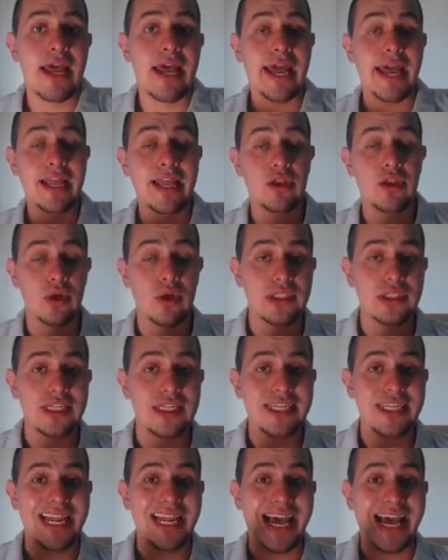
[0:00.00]

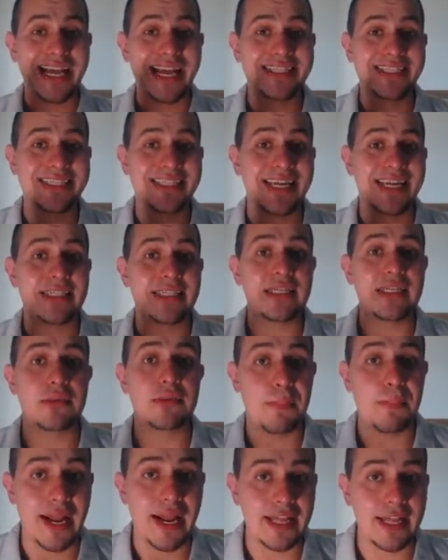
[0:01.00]
Entonces, la gente está
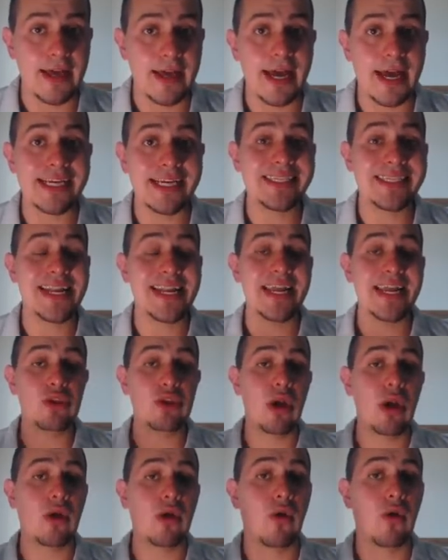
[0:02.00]
desesperada, está
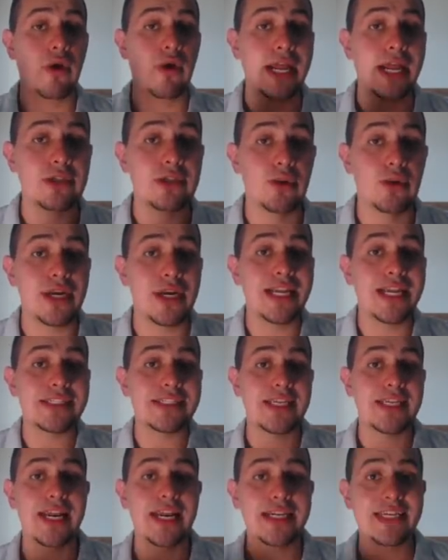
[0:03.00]
yendo al Congreso y les
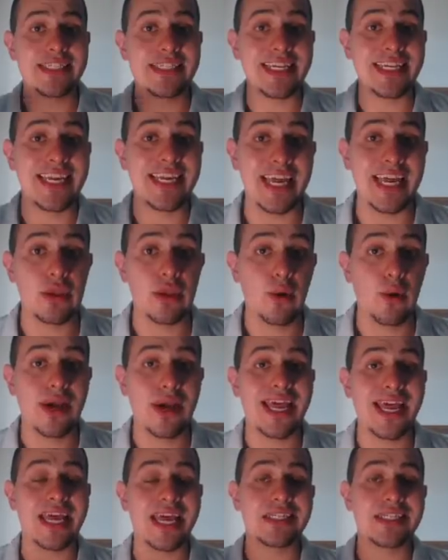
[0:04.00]
están exigiendo
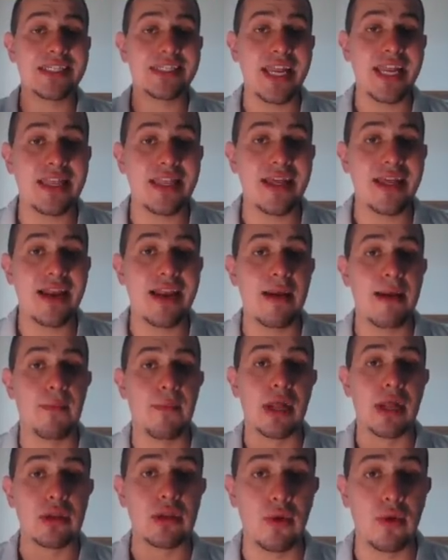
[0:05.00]
que extiendan la
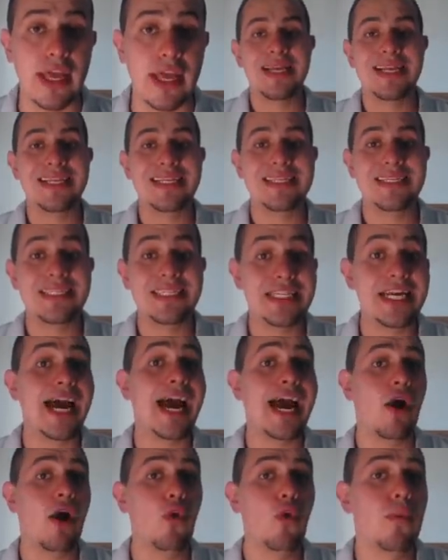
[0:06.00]
moratoria.
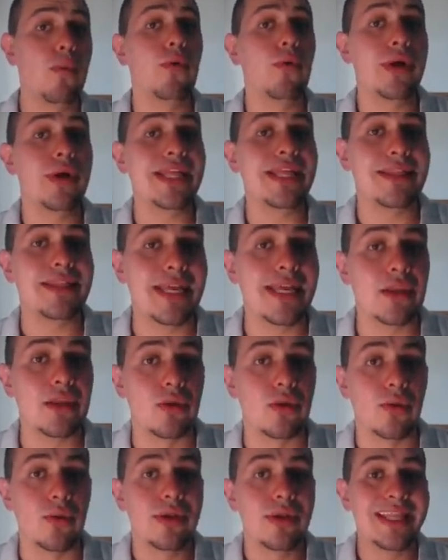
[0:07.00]
Ya hubo un
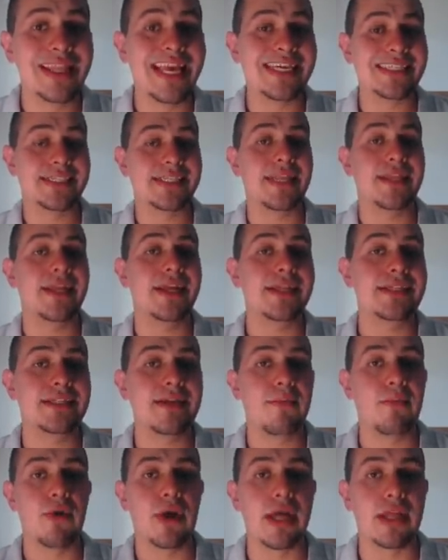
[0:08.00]
intento de extender
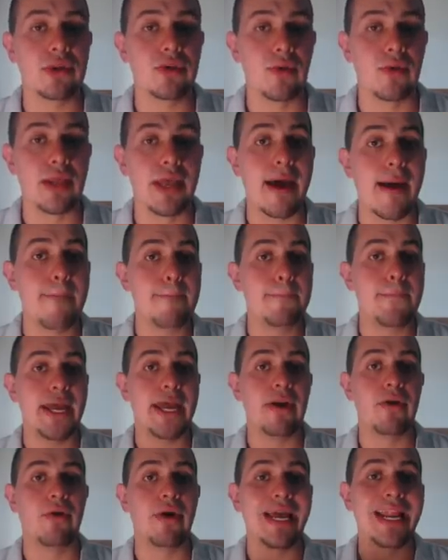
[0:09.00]
esta moratoria,
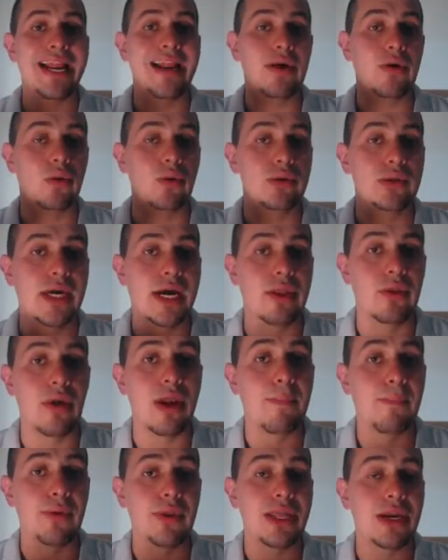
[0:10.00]
pero en el juzgado,
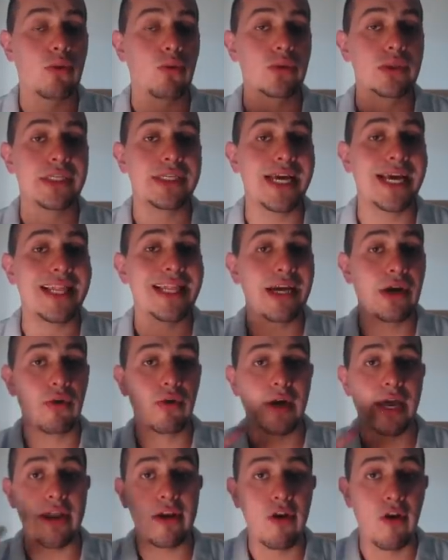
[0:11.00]
el Poder Judicial
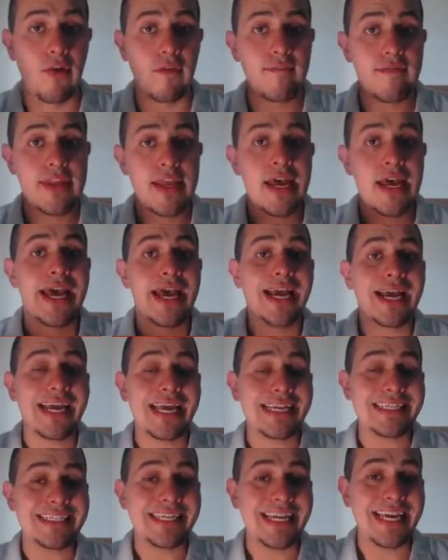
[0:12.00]
dijo que no
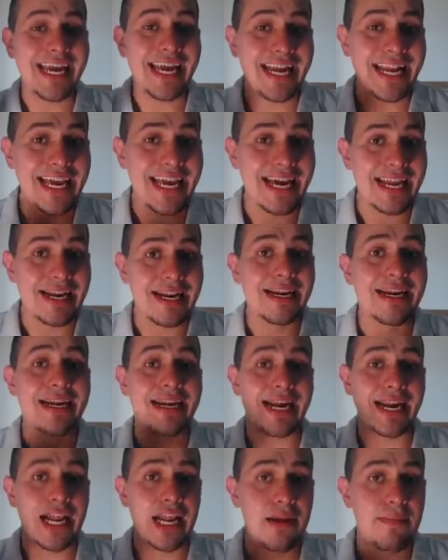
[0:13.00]
que si querían
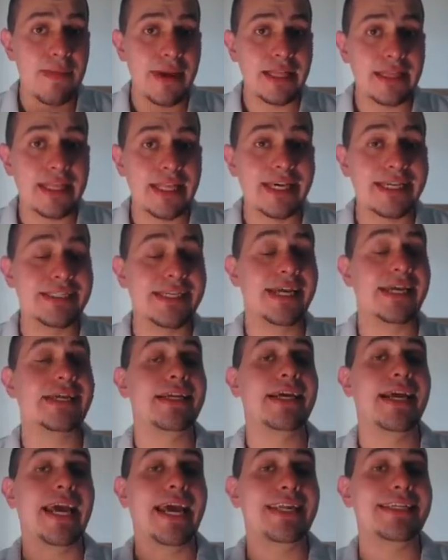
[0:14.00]
realmente
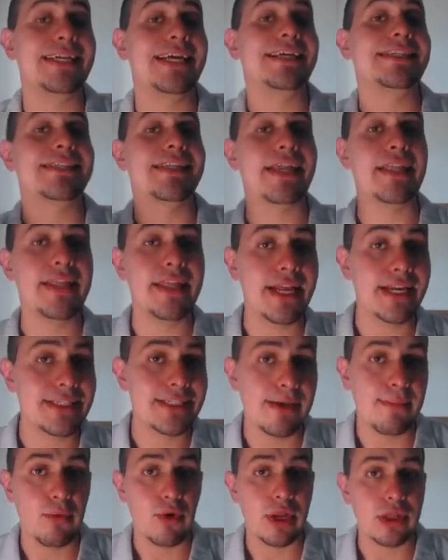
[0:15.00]
que se, extendiera
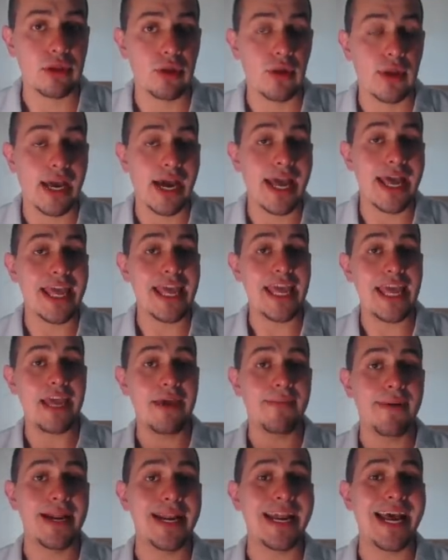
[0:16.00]
esta moratoria,
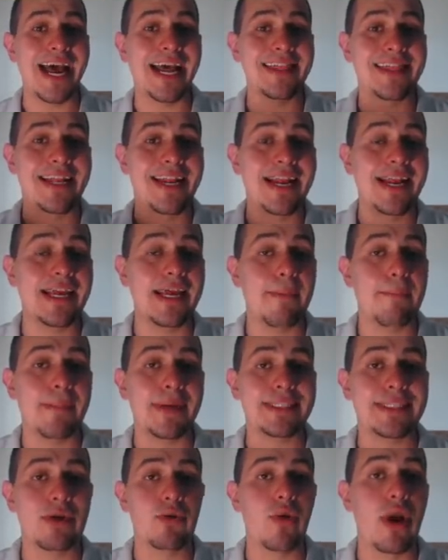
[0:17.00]
iban a tener que
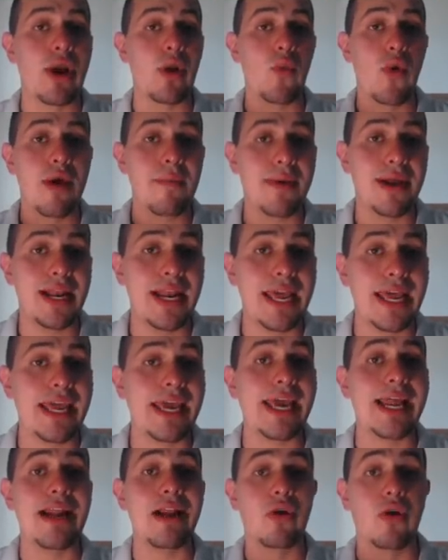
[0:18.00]
pasar una nueva ley
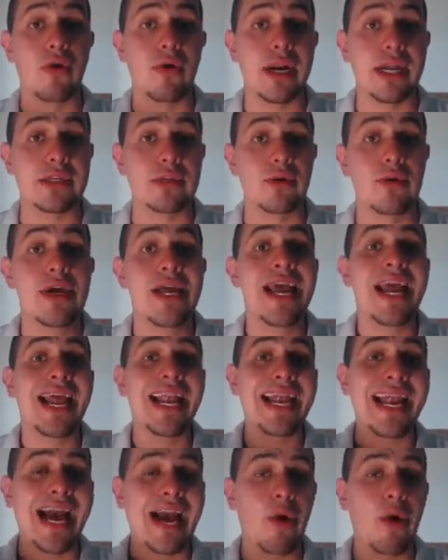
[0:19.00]
en el Congreso, la